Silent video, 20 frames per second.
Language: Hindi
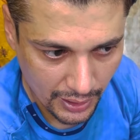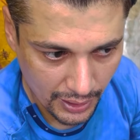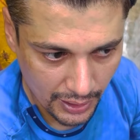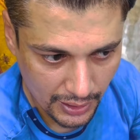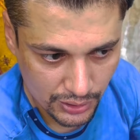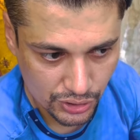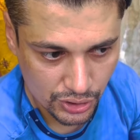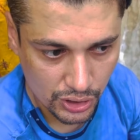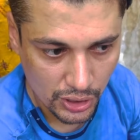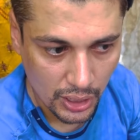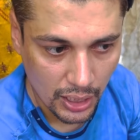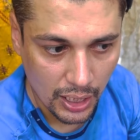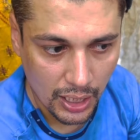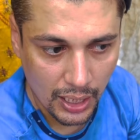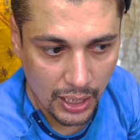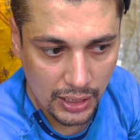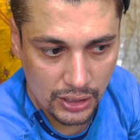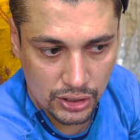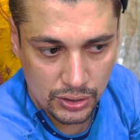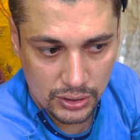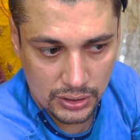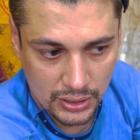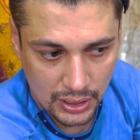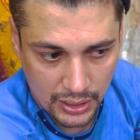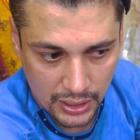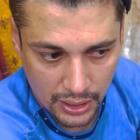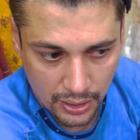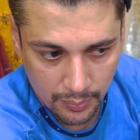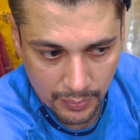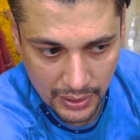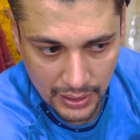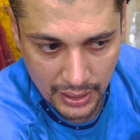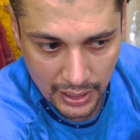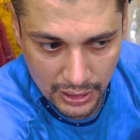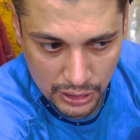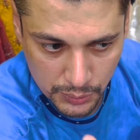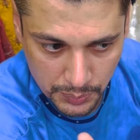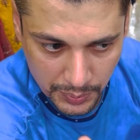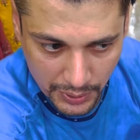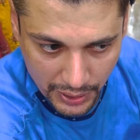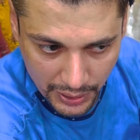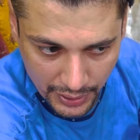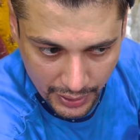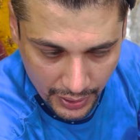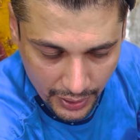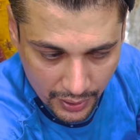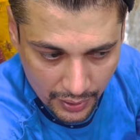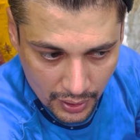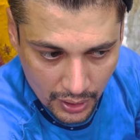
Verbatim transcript: आज आज तकरीबन आज पीर है